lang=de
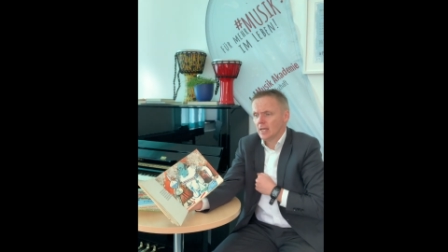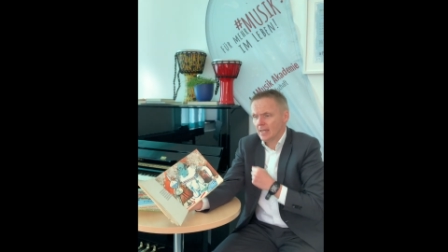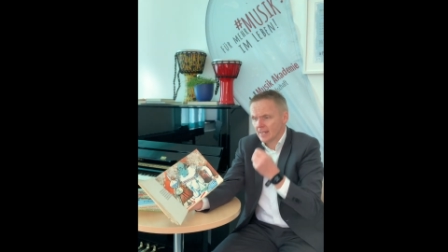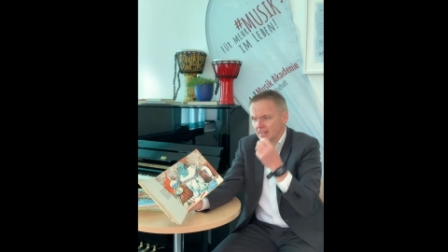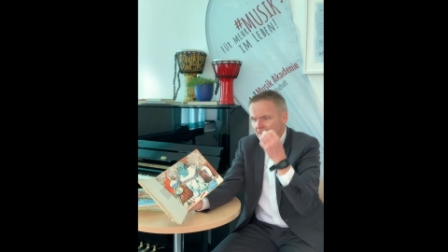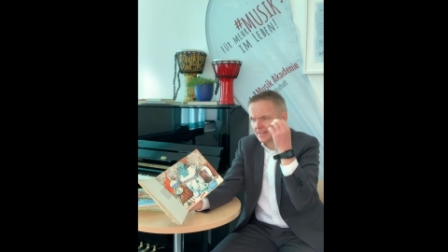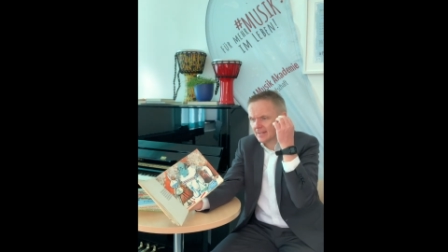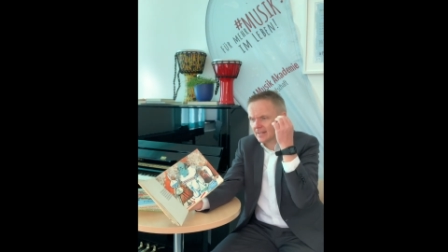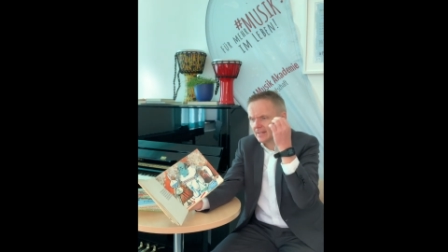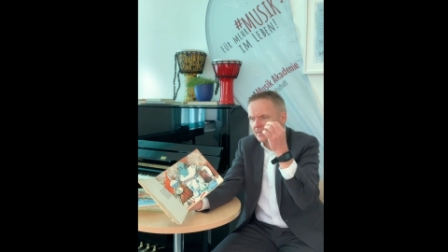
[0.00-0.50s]

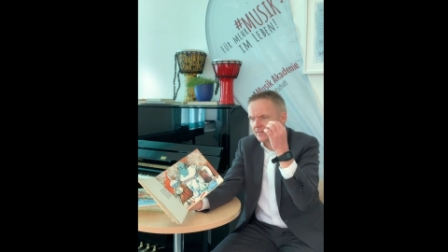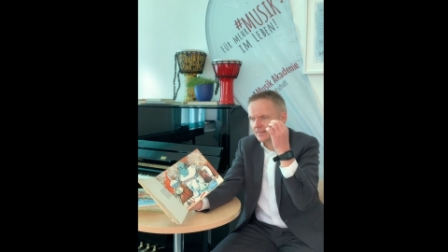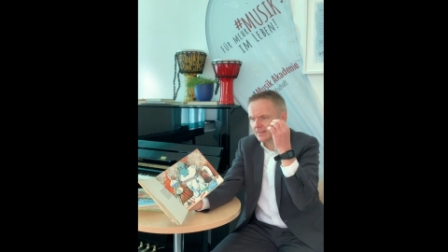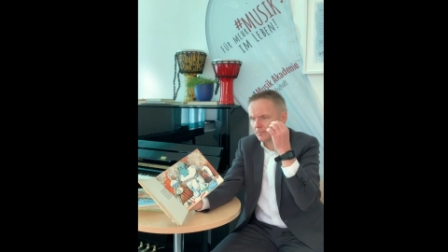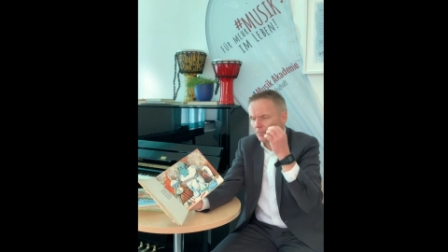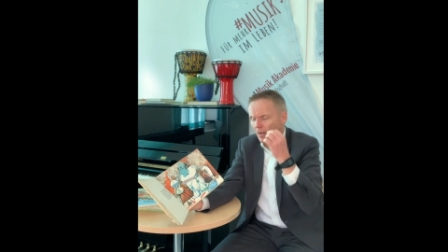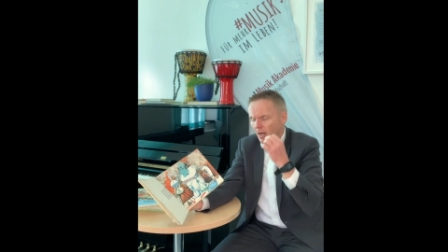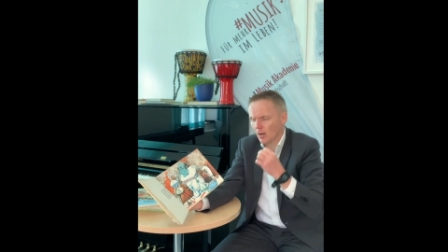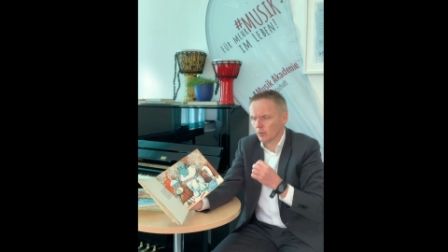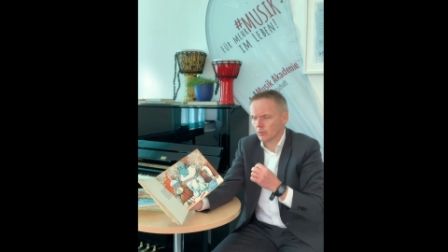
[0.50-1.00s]
In
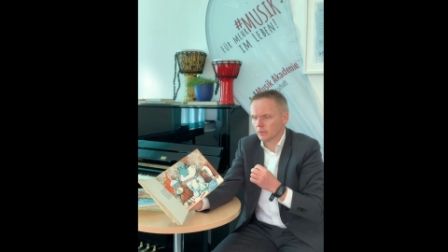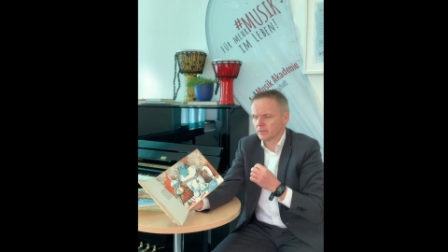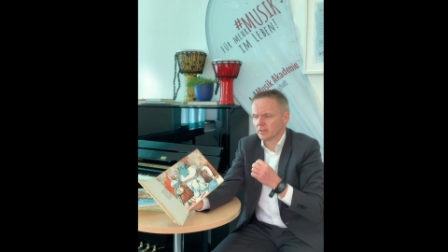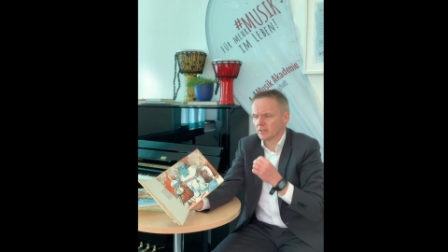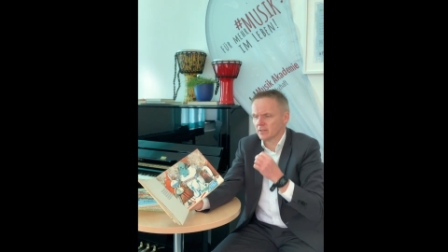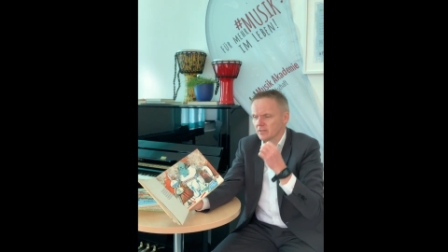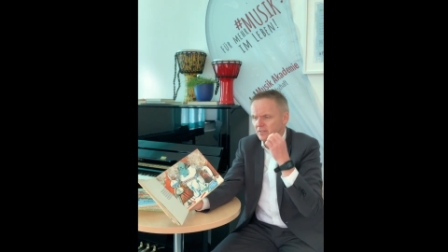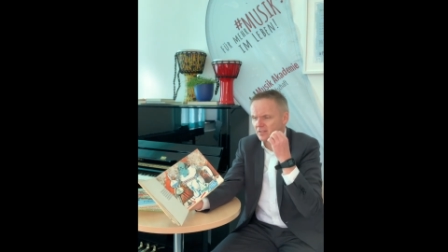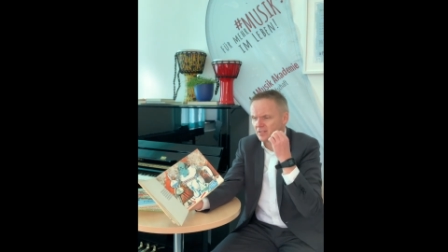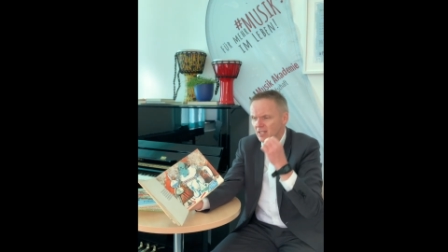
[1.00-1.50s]
diesem
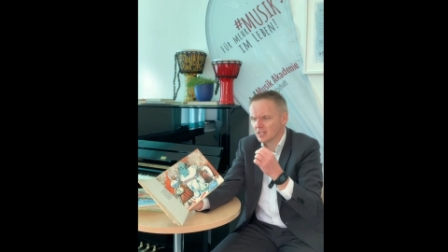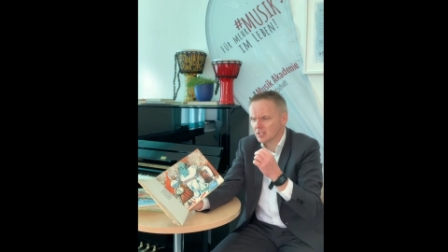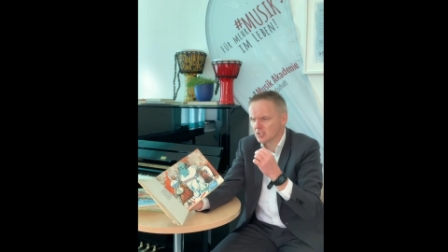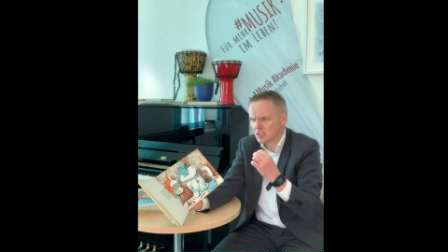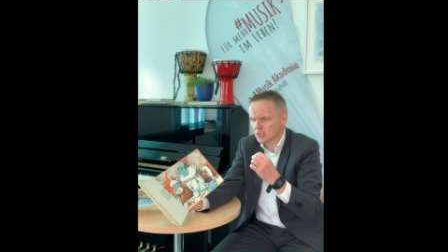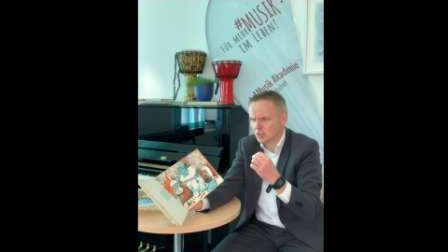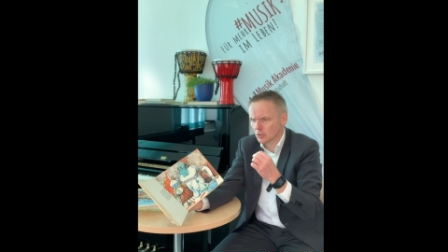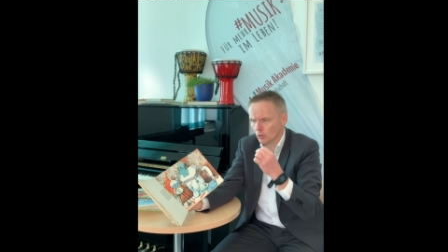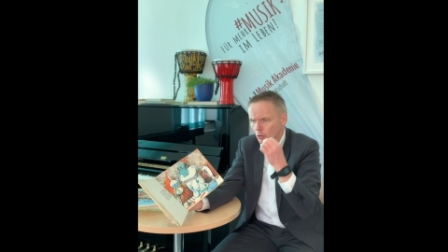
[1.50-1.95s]
Hause zischt